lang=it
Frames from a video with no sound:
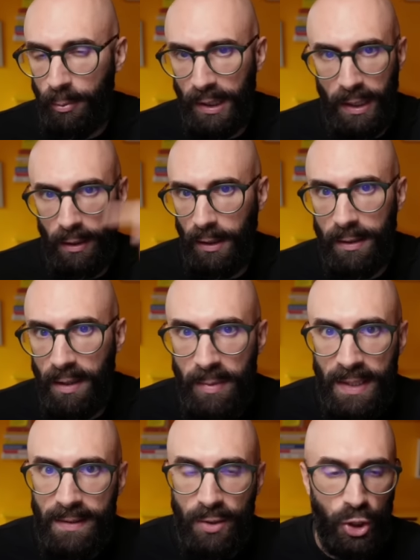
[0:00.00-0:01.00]
perché il
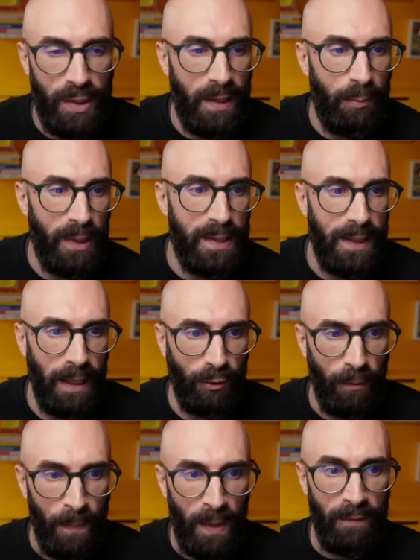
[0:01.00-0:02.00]
remix c'è sempre
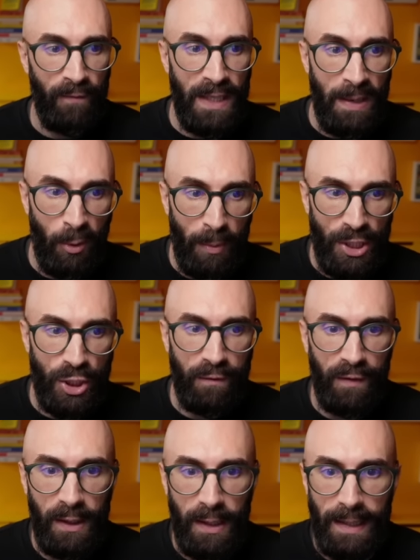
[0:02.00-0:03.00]
stato. Vediamo Magic
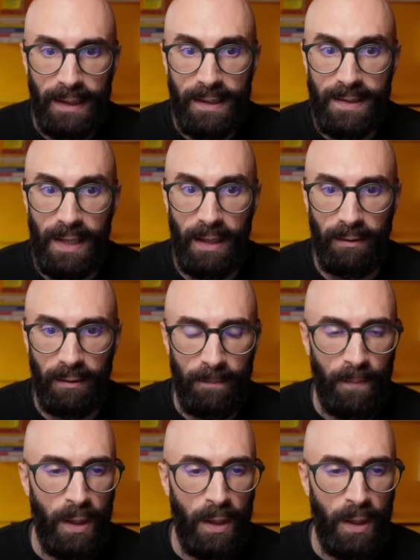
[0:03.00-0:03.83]
Fill ed Extend.